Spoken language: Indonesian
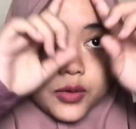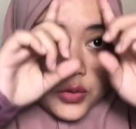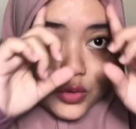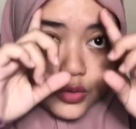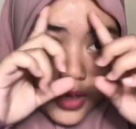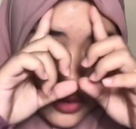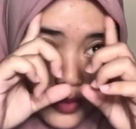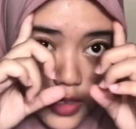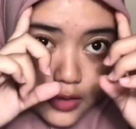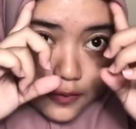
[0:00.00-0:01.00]
untuk aku
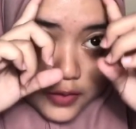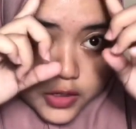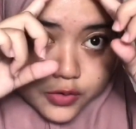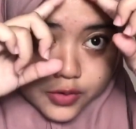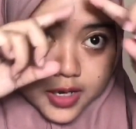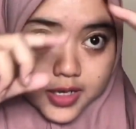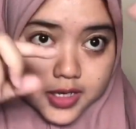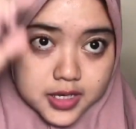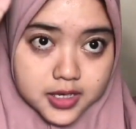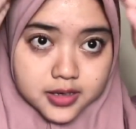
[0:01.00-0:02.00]
bikin video
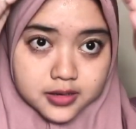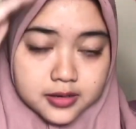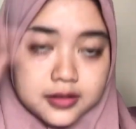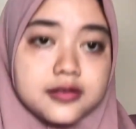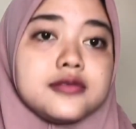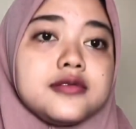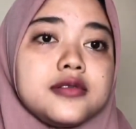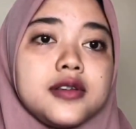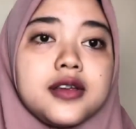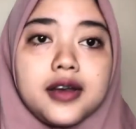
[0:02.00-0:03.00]
lagi
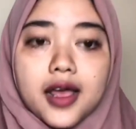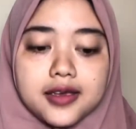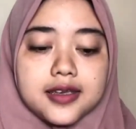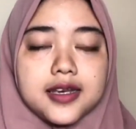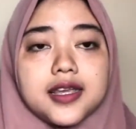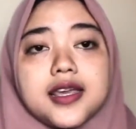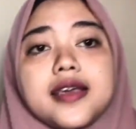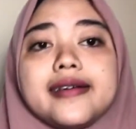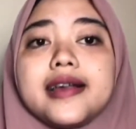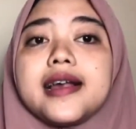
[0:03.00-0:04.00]
nah gini
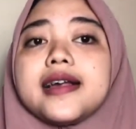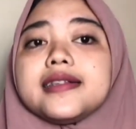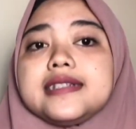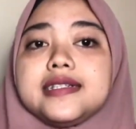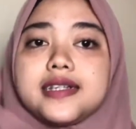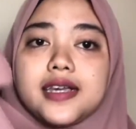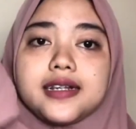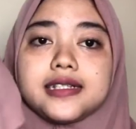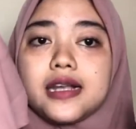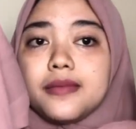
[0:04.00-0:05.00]
sisi
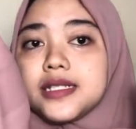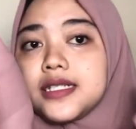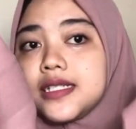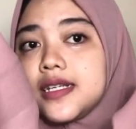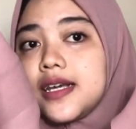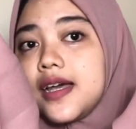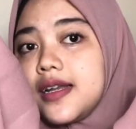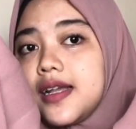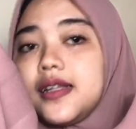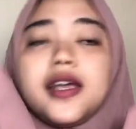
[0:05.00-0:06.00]
kiri sama sisi
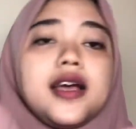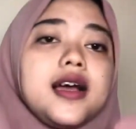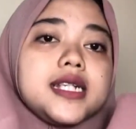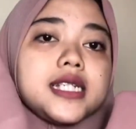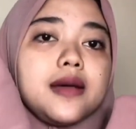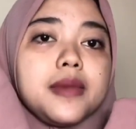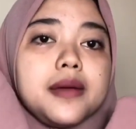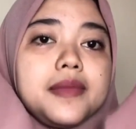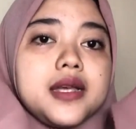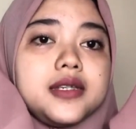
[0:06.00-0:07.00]
kanannya nggak sama
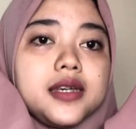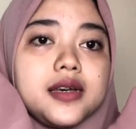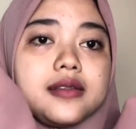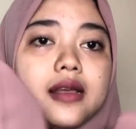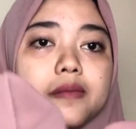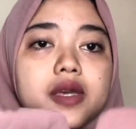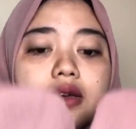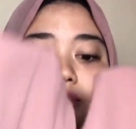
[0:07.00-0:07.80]
panjang tapi